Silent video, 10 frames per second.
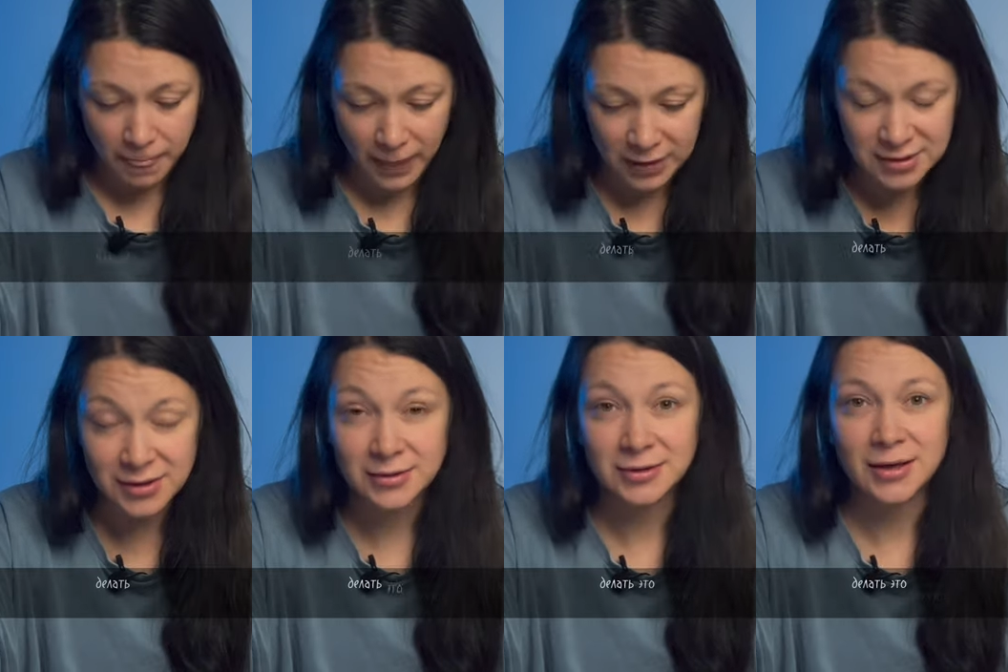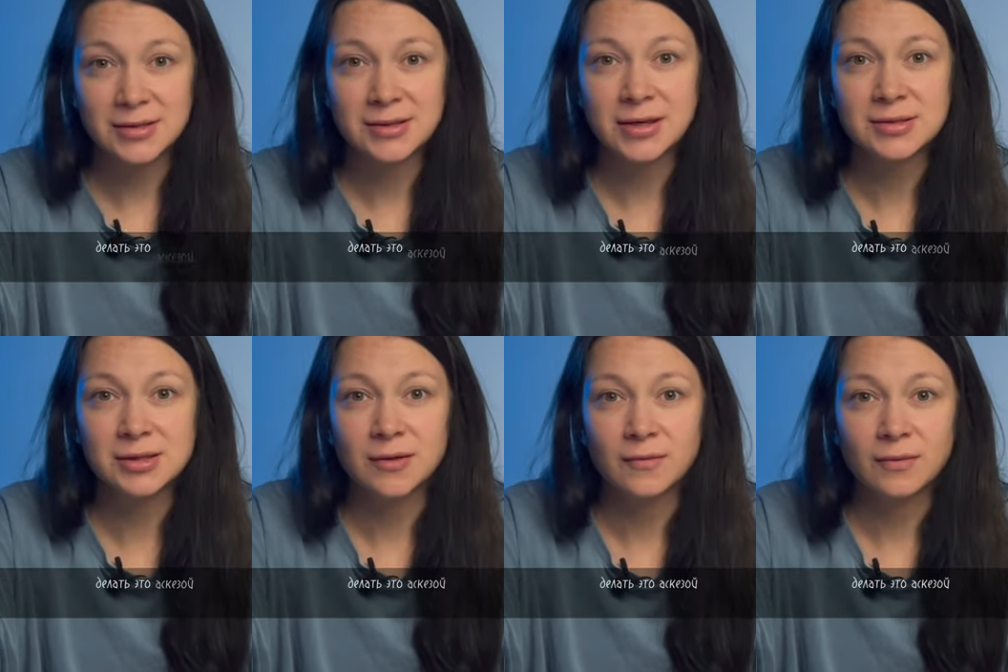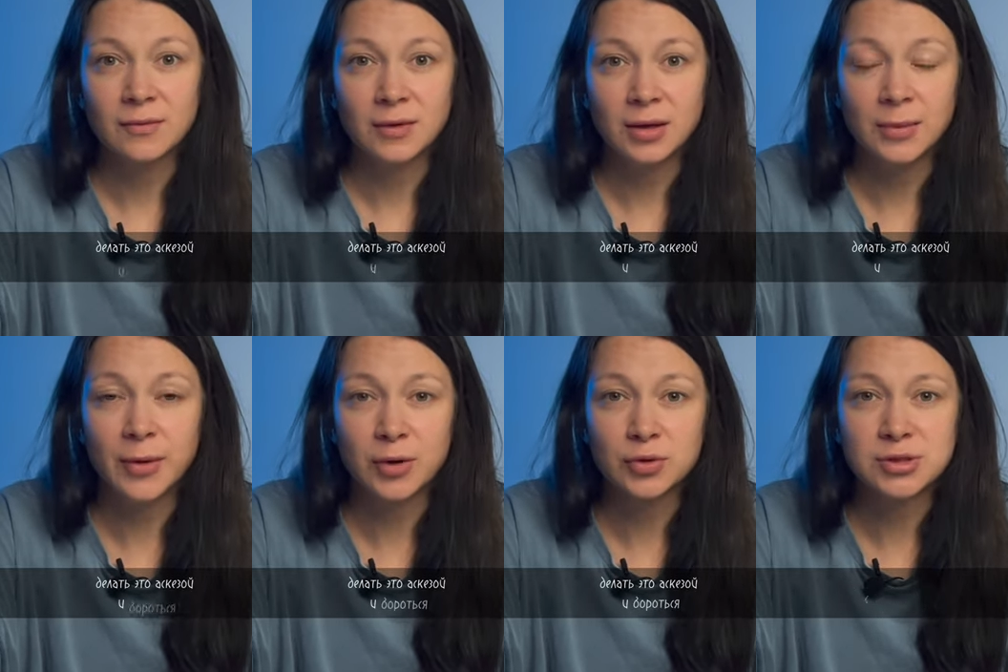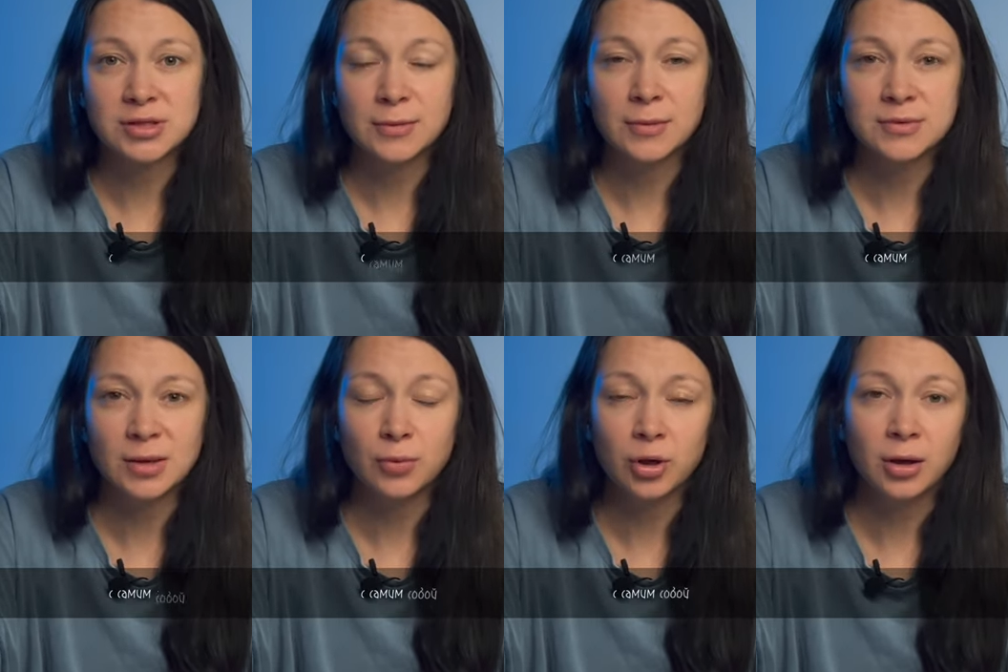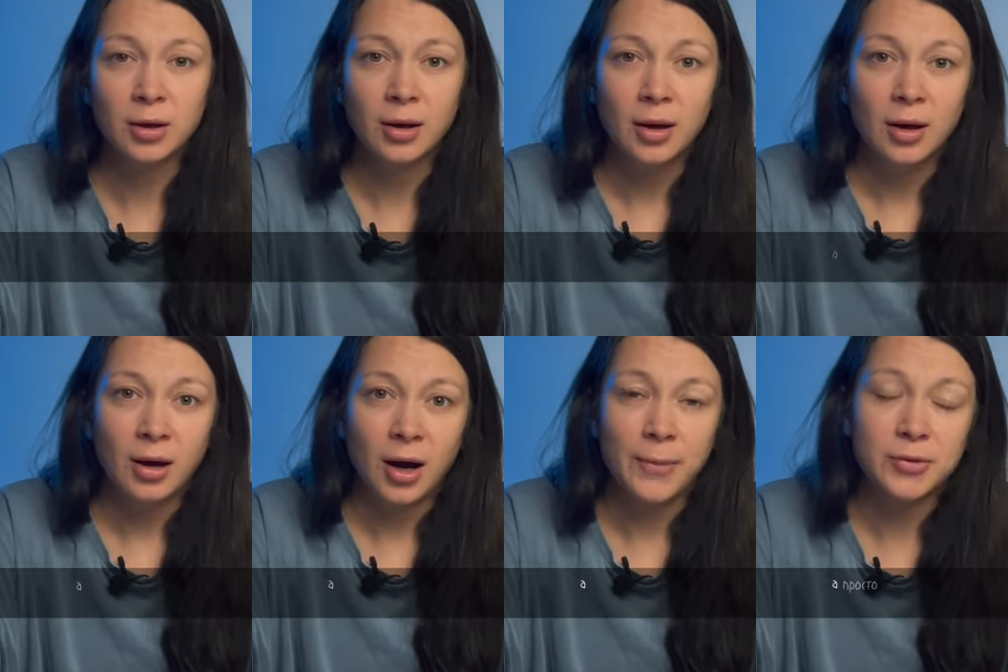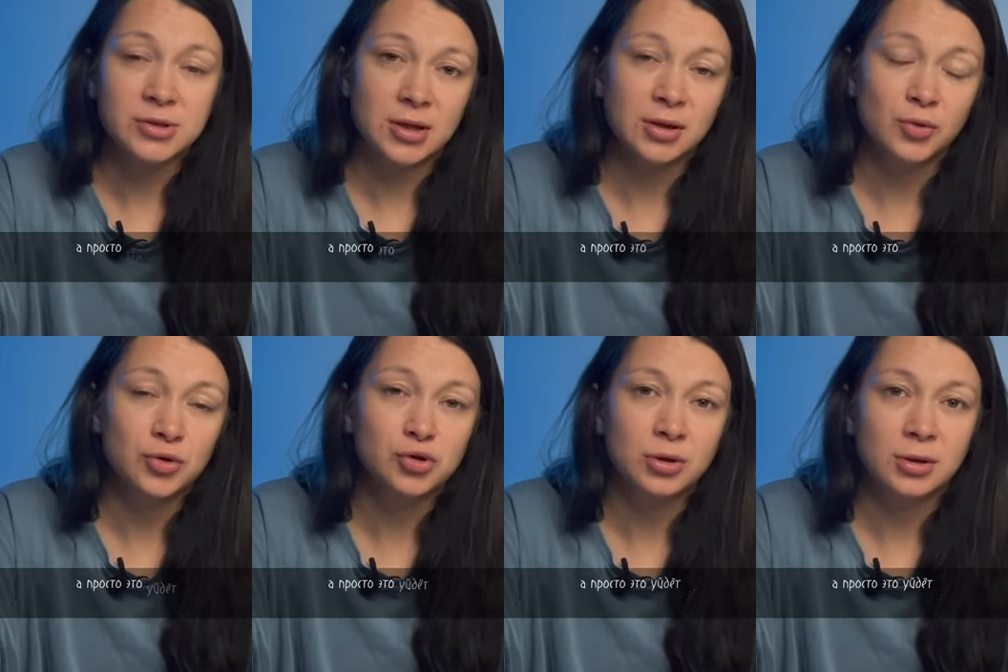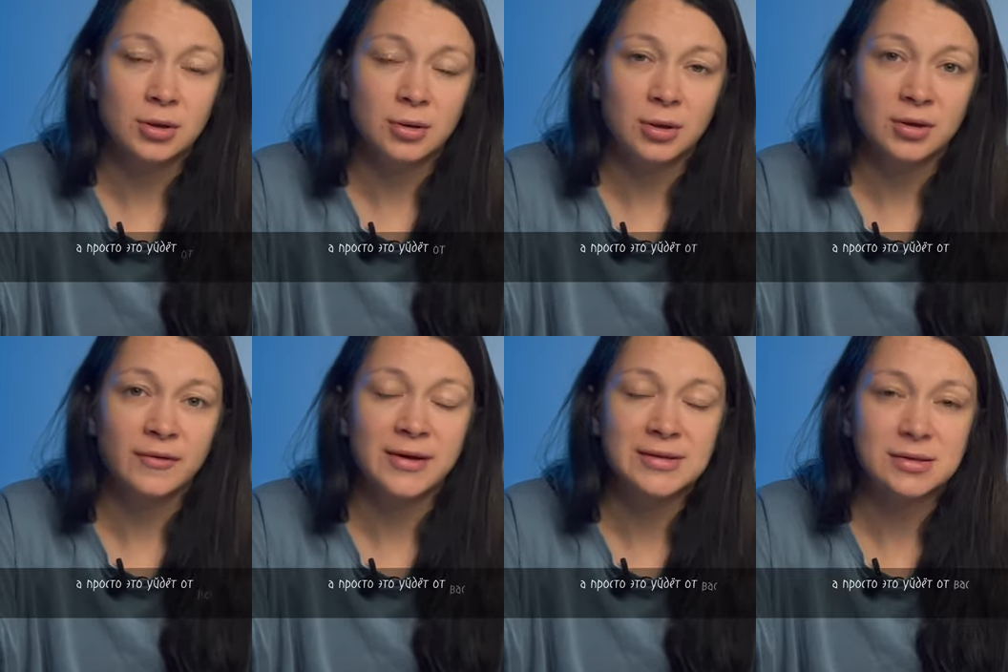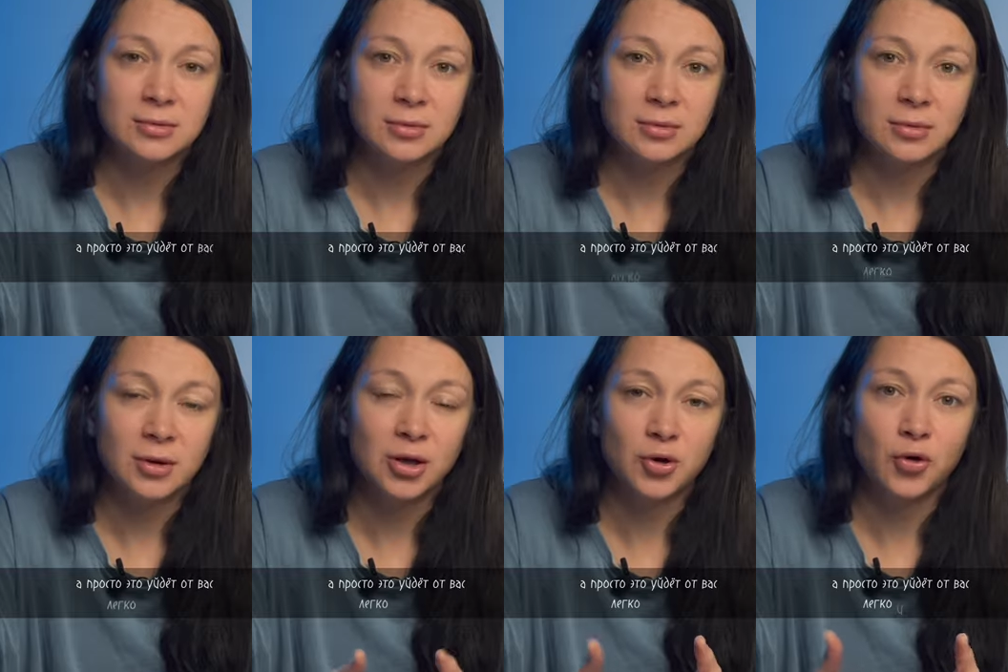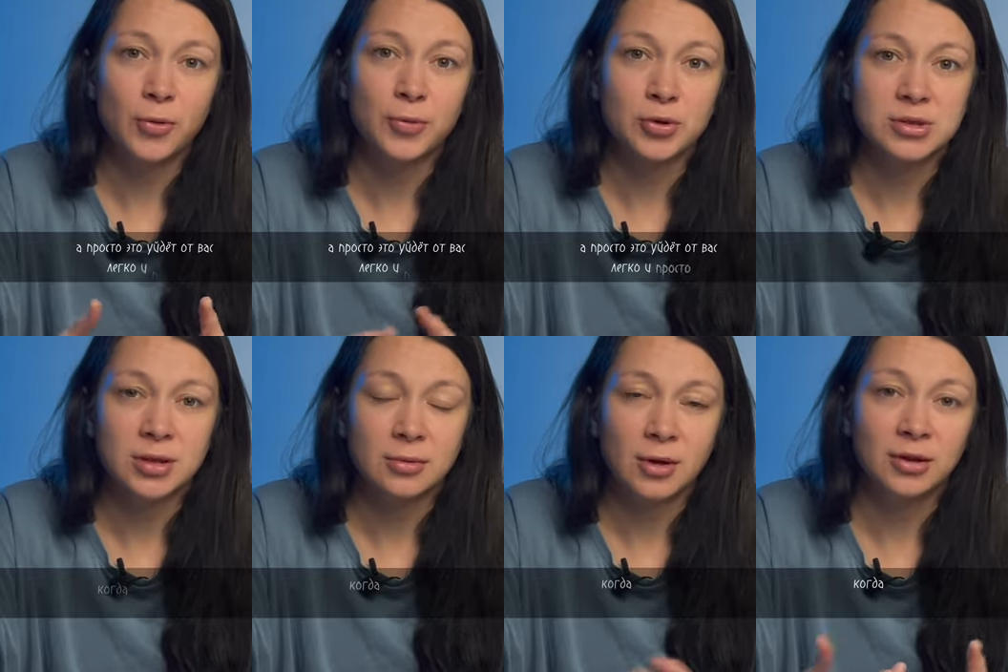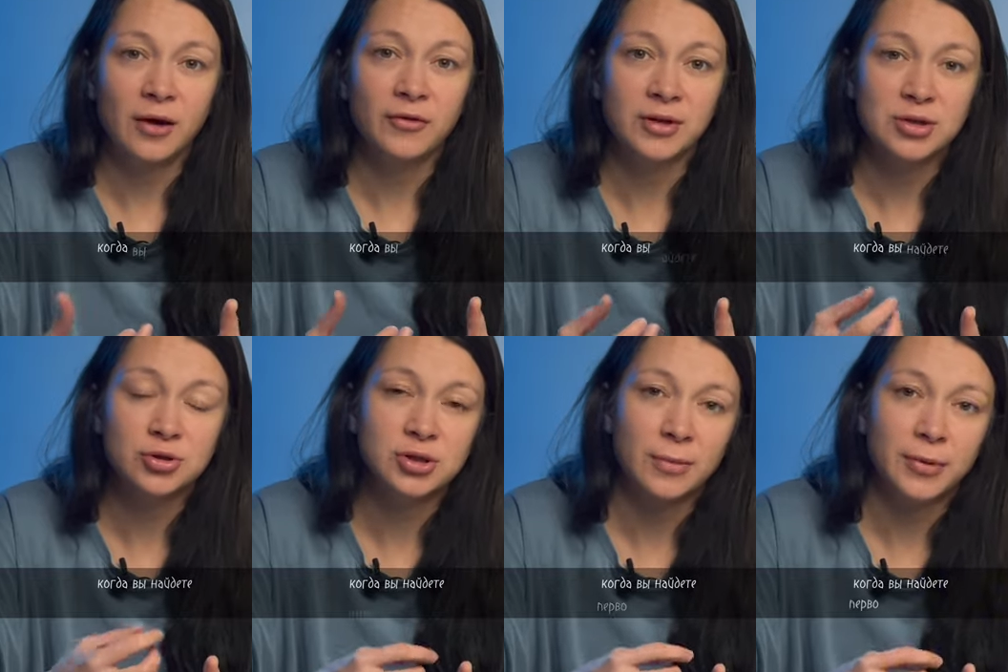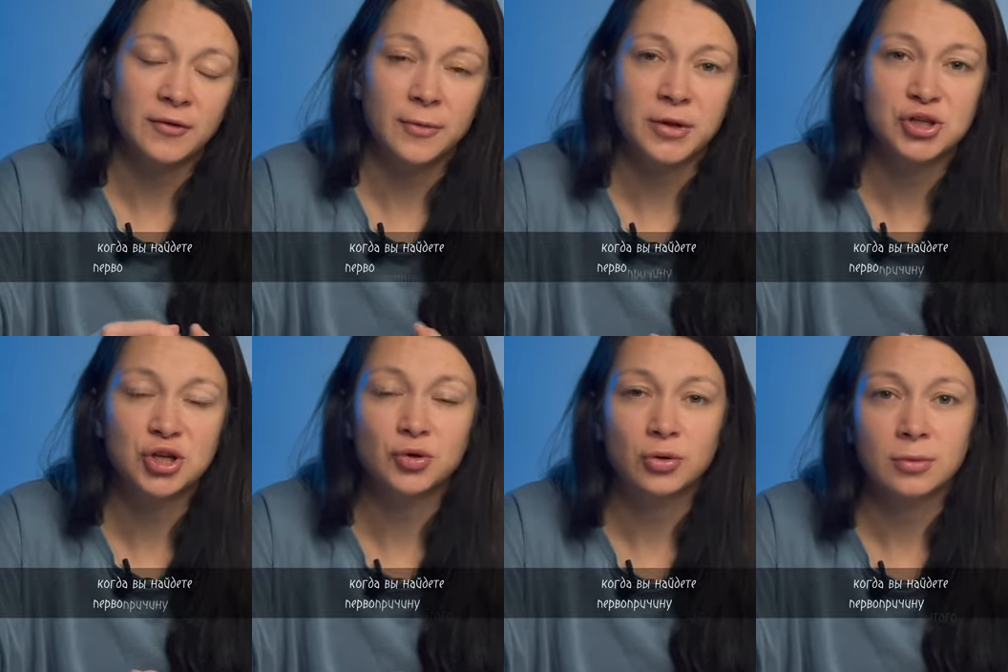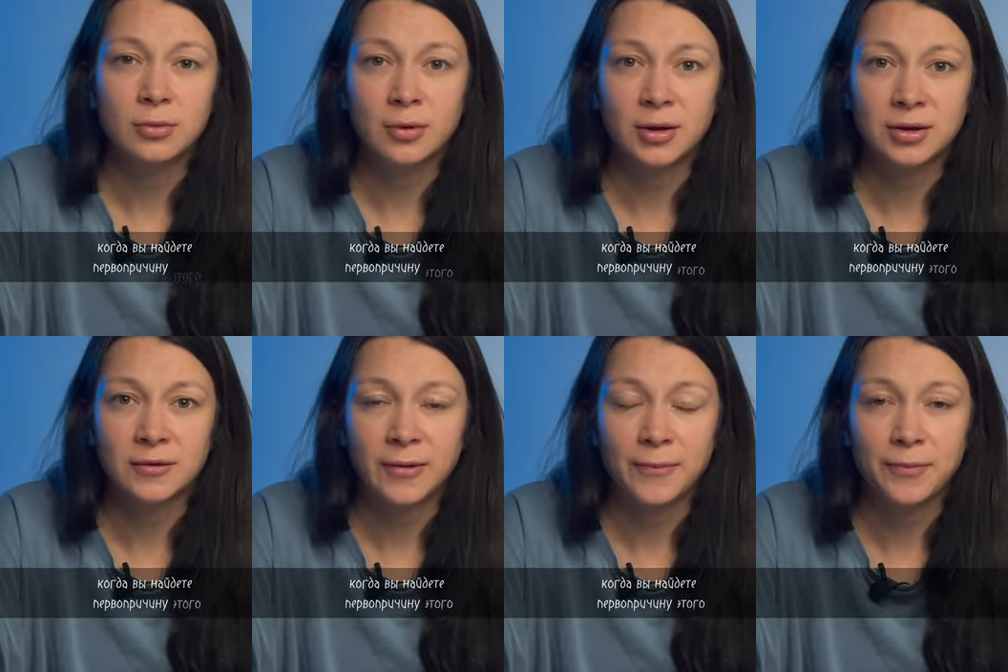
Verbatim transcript: делать это аскезой и бороться с самим собой, а просто это уйдет от вас легко и просто, когда вы найдете первопричину этого.